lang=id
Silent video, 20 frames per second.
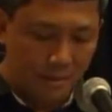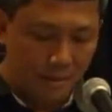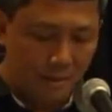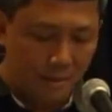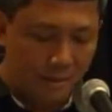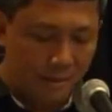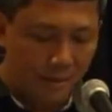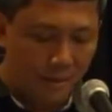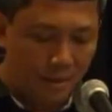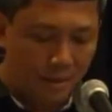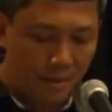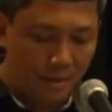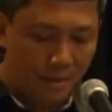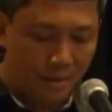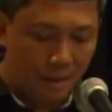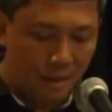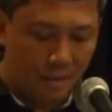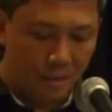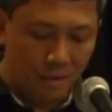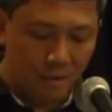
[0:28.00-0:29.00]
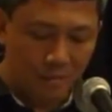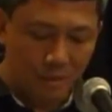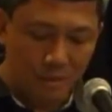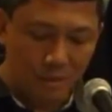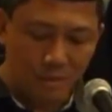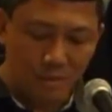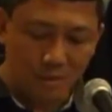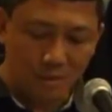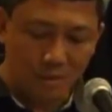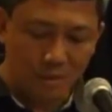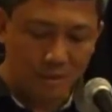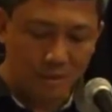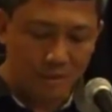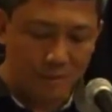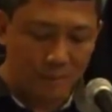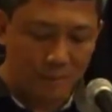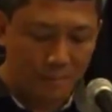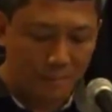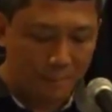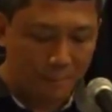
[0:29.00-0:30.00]
Kita uh, langsung masuk ke
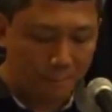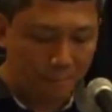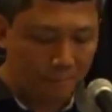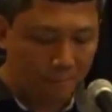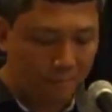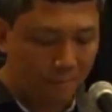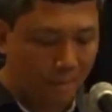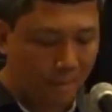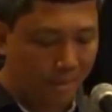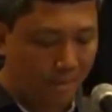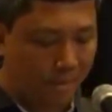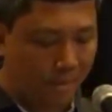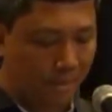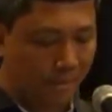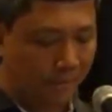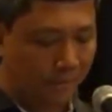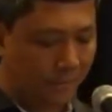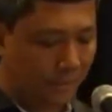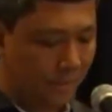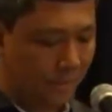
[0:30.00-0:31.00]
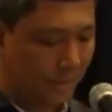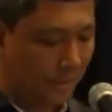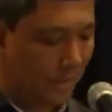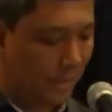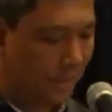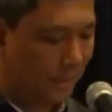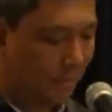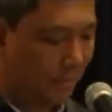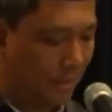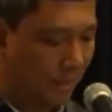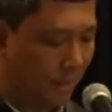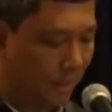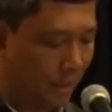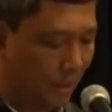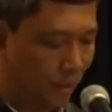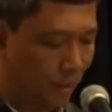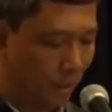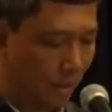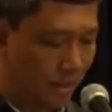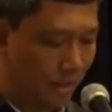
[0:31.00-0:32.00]
paragraf tentang
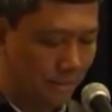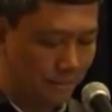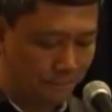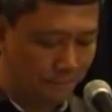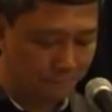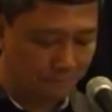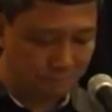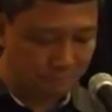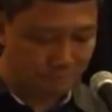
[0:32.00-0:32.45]
kematian Tuhan.